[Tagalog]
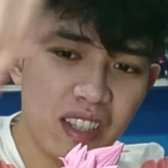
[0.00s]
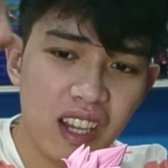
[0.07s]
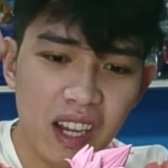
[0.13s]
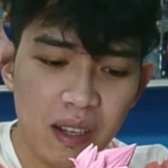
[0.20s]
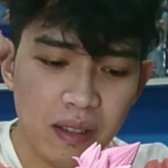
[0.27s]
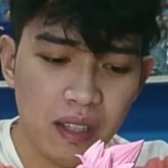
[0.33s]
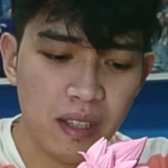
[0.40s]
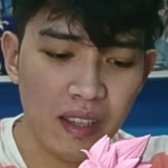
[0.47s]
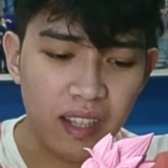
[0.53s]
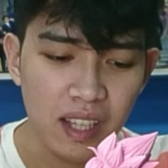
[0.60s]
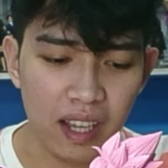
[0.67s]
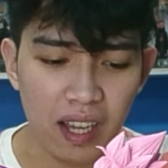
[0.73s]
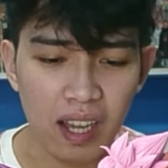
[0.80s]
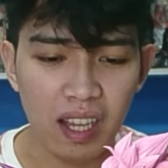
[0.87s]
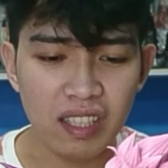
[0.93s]
the,
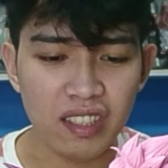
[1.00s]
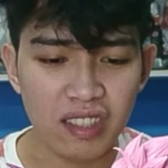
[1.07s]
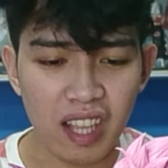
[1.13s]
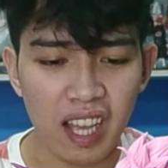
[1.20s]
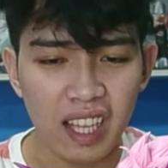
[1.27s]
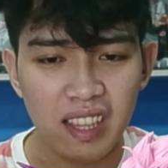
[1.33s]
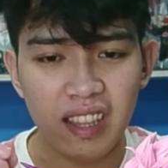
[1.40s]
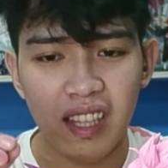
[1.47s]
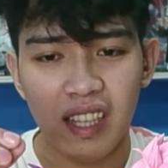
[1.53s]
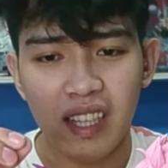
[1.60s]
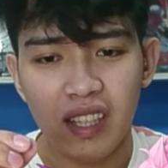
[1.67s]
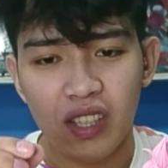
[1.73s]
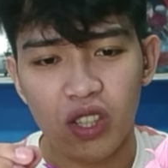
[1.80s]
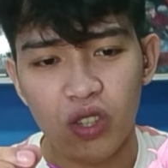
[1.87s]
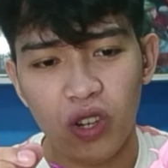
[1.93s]
the stand,
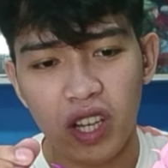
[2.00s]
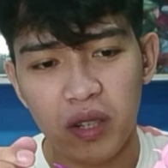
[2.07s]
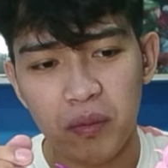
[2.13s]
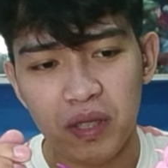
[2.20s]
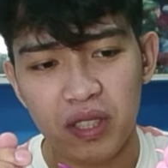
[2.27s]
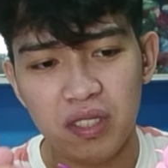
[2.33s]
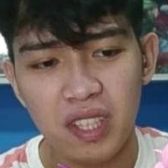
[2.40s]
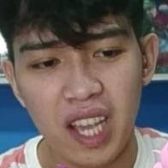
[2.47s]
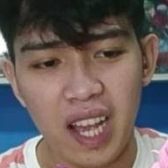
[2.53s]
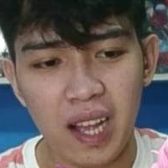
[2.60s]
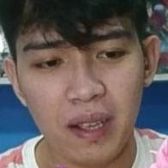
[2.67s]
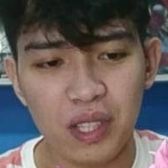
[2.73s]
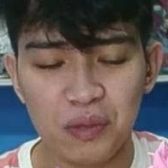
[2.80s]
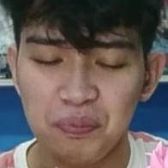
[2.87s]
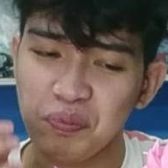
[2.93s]
yung armas
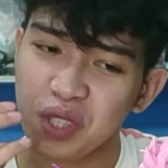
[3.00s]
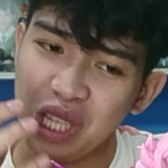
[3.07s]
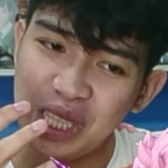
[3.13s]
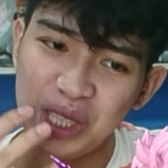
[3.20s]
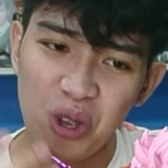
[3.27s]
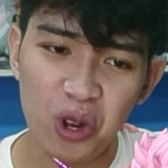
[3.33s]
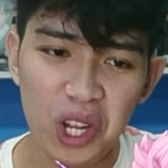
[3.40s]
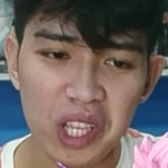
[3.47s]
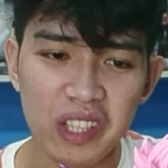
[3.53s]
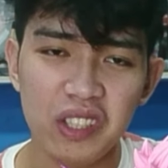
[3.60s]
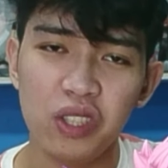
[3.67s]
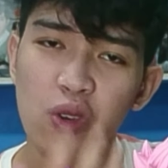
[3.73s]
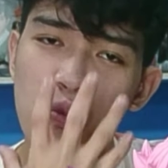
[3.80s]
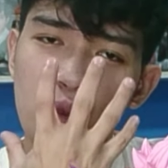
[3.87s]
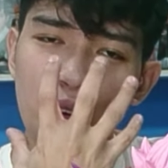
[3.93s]
niya, solid,
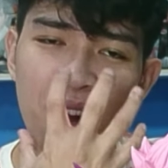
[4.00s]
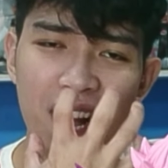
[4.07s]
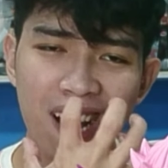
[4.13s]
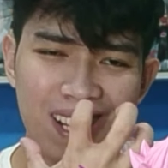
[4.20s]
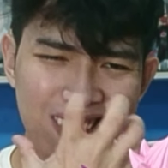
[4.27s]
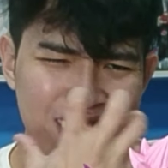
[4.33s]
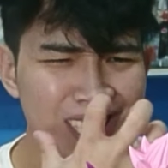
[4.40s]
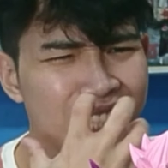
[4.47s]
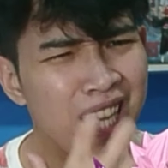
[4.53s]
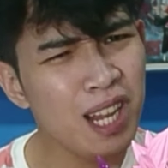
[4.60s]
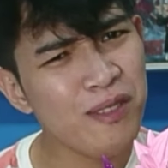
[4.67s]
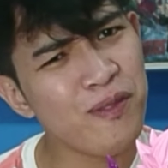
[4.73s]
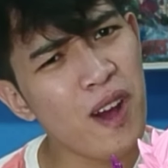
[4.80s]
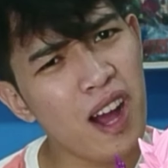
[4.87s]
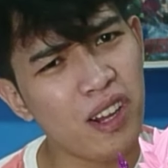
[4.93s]
yung mukha,
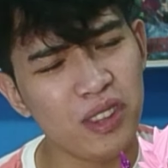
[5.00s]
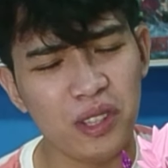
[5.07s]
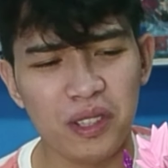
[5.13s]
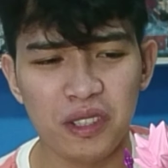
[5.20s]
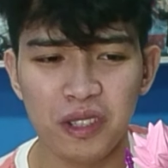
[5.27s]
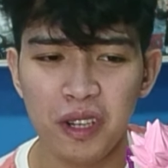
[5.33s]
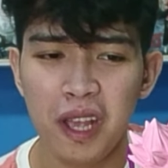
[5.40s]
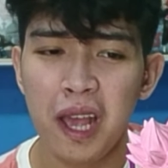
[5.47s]
gigil factor.